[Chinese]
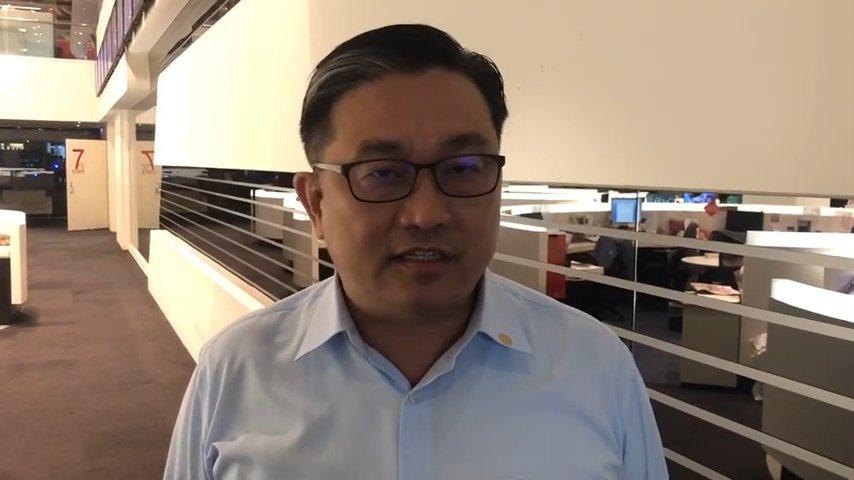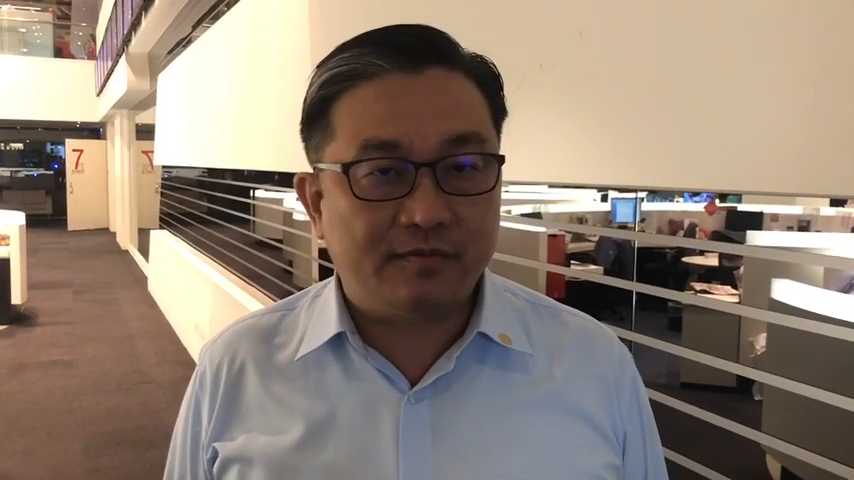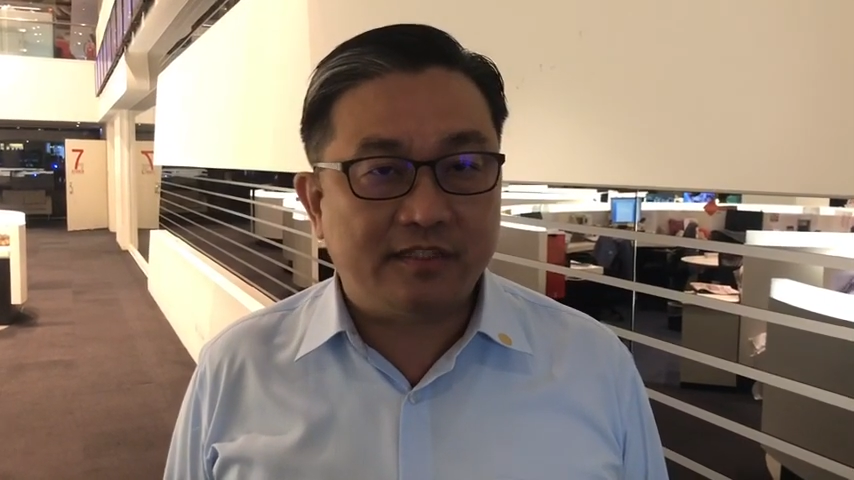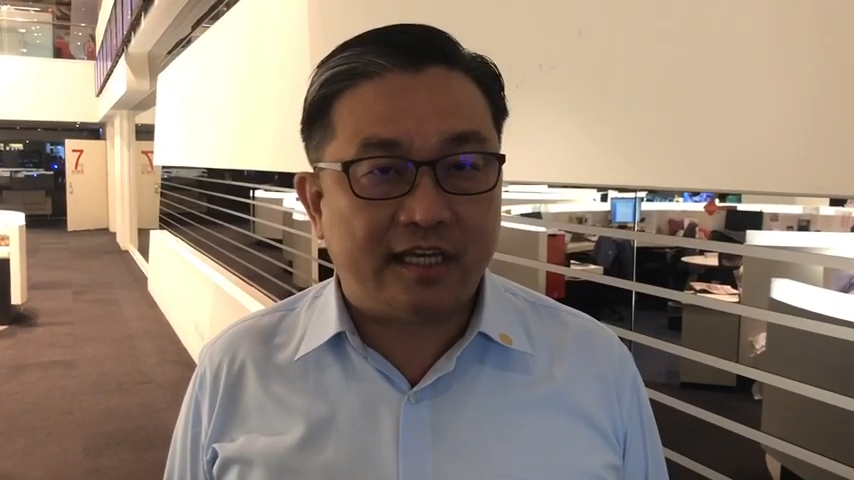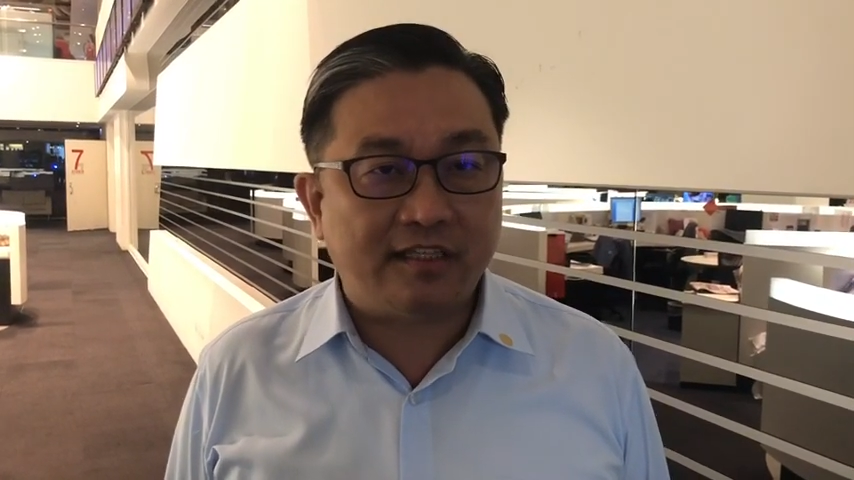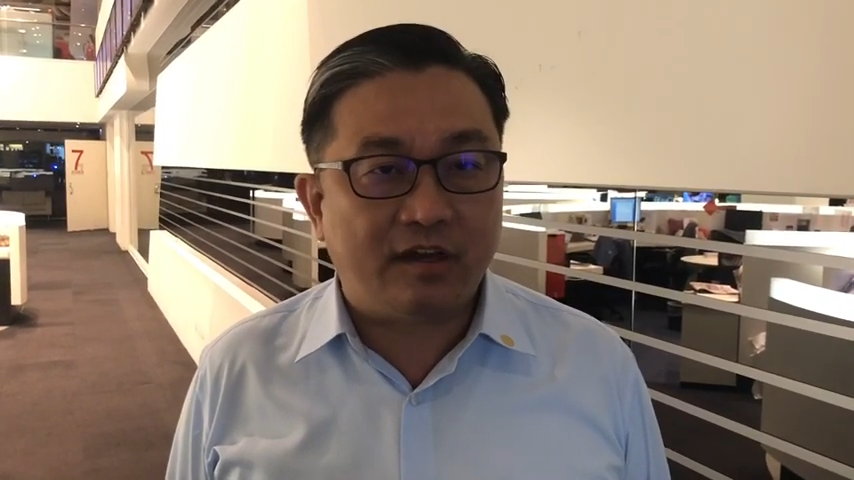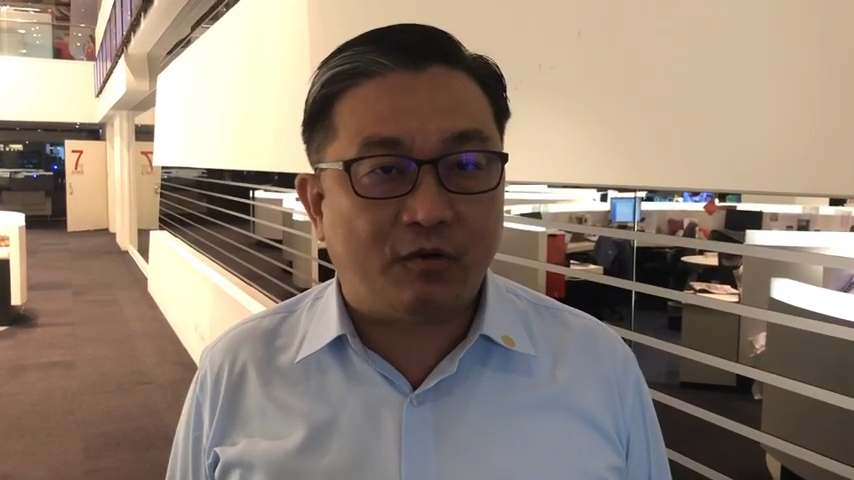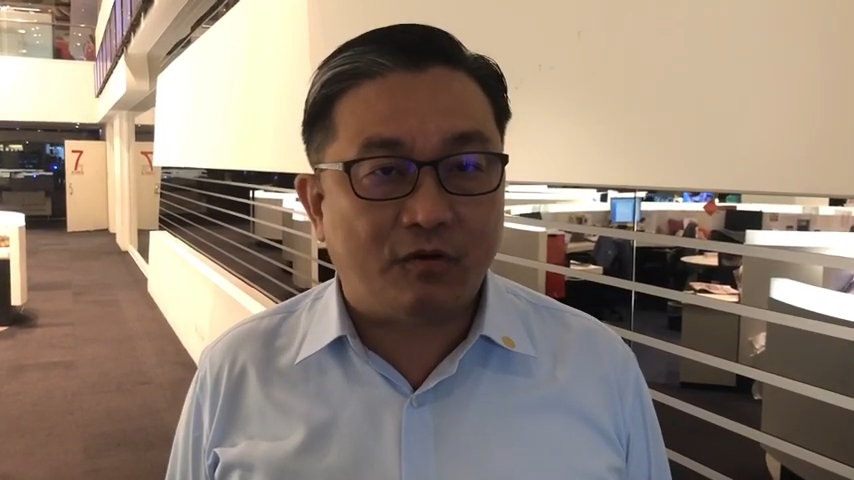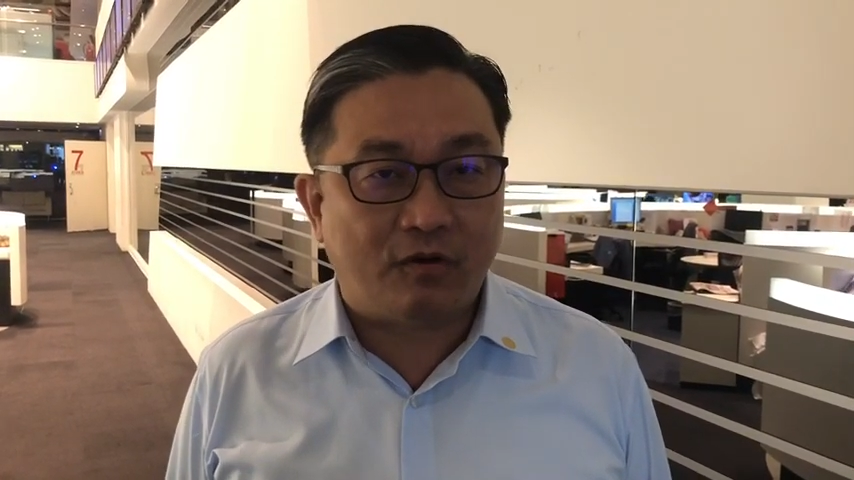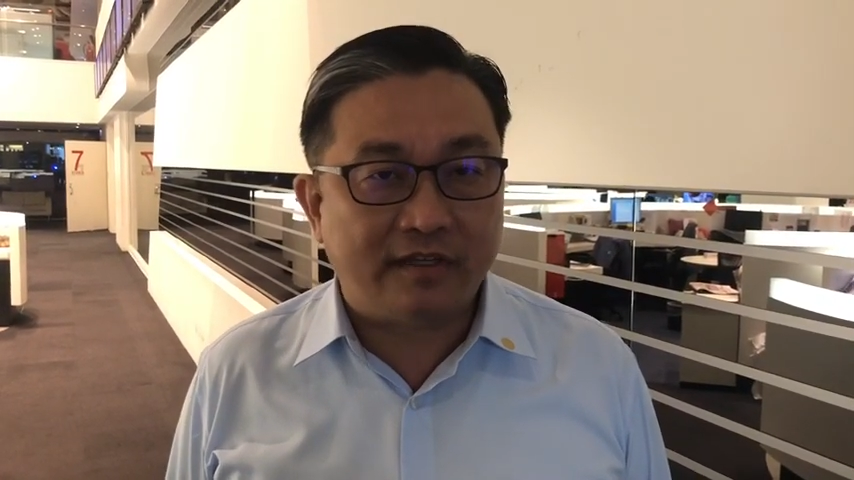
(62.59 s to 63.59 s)
是不是先
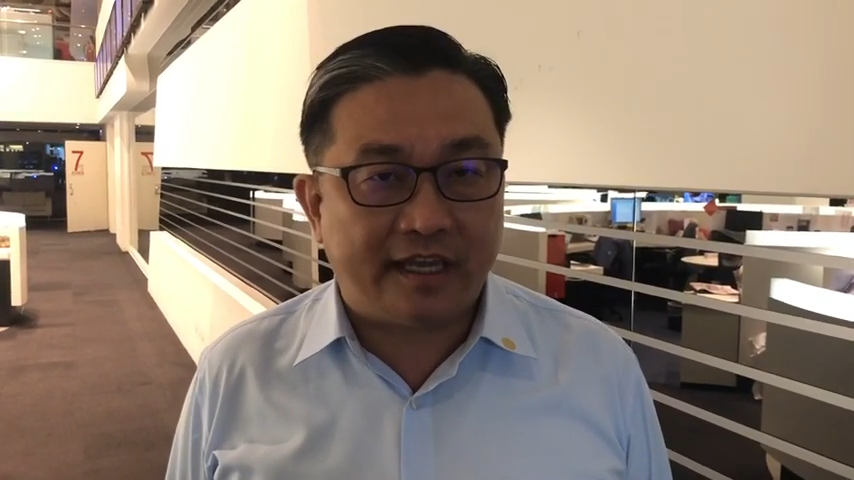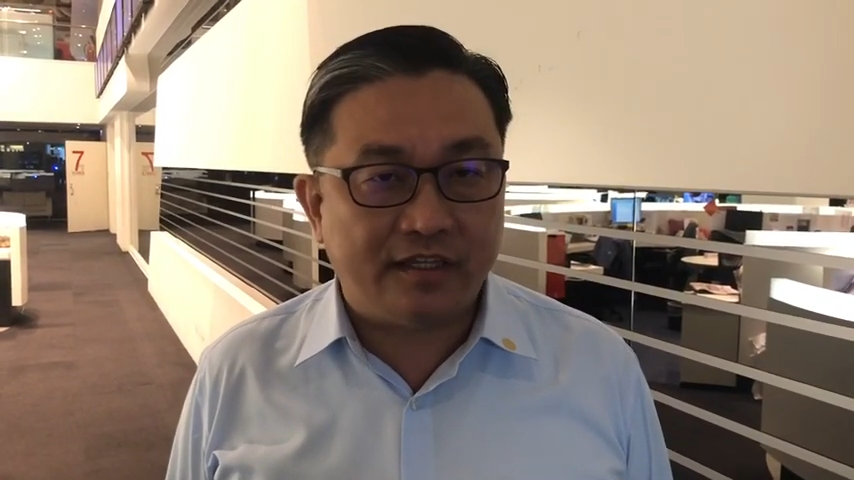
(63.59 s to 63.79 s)
用功研